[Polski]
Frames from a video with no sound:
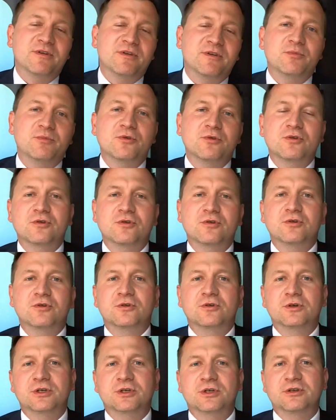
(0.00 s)
Po
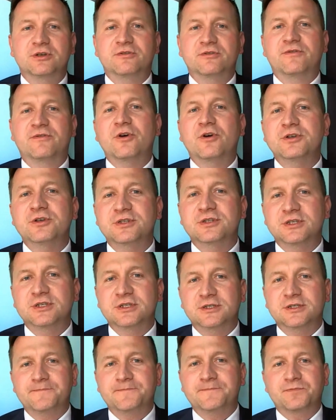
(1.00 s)
wybuchu
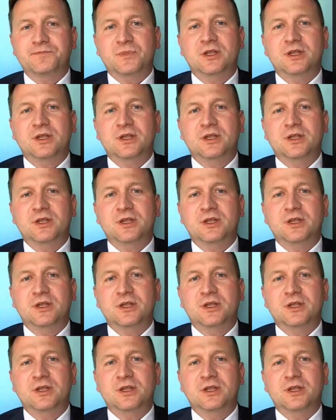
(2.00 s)
wojny